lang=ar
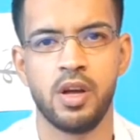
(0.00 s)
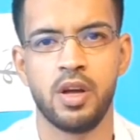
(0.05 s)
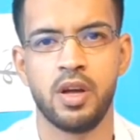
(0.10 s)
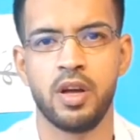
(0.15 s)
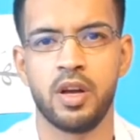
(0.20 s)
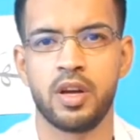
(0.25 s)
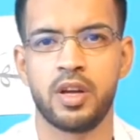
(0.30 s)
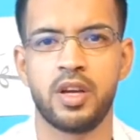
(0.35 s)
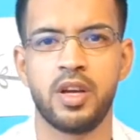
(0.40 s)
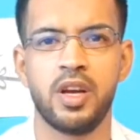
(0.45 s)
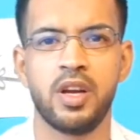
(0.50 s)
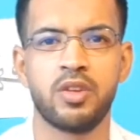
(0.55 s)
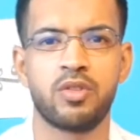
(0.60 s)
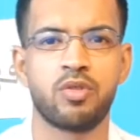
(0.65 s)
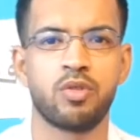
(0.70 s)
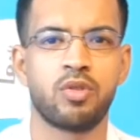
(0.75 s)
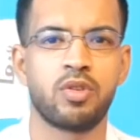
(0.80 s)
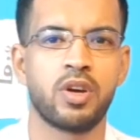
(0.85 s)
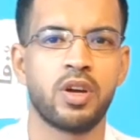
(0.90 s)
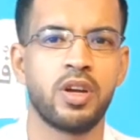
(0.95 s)
الكلى
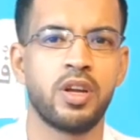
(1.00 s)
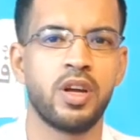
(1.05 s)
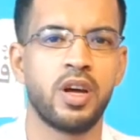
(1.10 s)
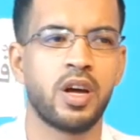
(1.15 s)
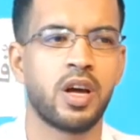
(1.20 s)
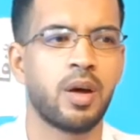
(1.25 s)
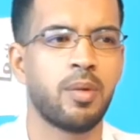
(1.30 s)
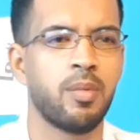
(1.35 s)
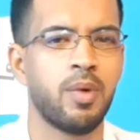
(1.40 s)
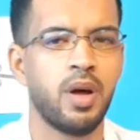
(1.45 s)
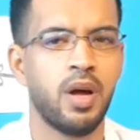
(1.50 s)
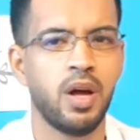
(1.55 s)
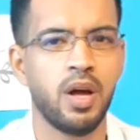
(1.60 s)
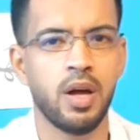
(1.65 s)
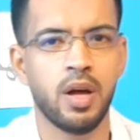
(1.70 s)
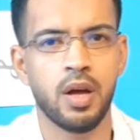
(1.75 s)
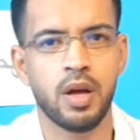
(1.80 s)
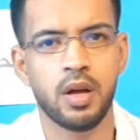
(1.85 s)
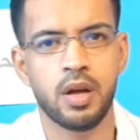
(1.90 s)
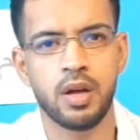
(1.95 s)
السكرية يا
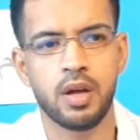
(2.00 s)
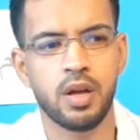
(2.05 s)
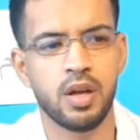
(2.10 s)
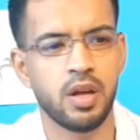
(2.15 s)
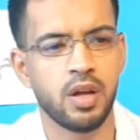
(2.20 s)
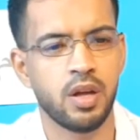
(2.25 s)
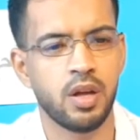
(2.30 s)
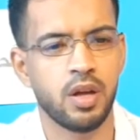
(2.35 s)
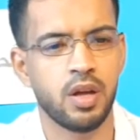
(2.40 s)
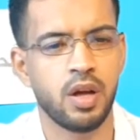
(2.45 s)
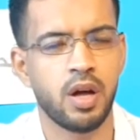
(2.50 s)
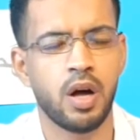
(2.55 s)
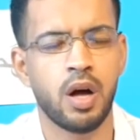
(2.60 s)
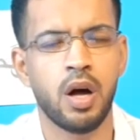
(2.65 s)
جماعة آه،